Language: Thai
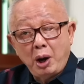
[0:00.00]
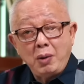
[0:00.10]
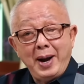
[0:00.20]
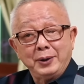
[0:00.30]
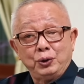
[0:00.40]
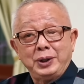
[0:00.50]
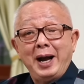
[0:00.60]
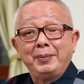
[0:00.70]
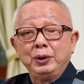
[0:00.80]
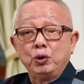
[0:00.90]
ราะว่าสุชา
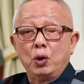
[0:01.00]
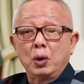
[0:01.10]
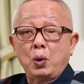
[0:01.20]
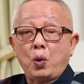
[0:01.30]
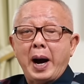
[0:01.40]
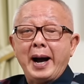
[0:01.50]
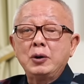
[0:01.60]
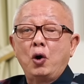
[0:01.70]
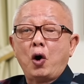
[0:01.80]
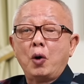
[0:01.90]
ติเป็นตัวขวาง
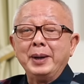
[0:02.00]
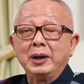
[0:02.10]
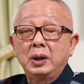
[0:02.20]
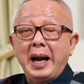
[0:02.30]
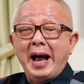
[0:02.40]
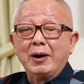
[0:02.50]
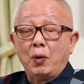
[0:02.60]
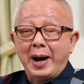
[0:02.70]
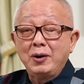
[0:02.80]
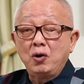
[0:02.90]
คอเป็นก้างข
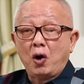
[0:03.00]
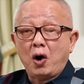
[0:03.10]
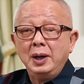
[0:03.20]
วางคอ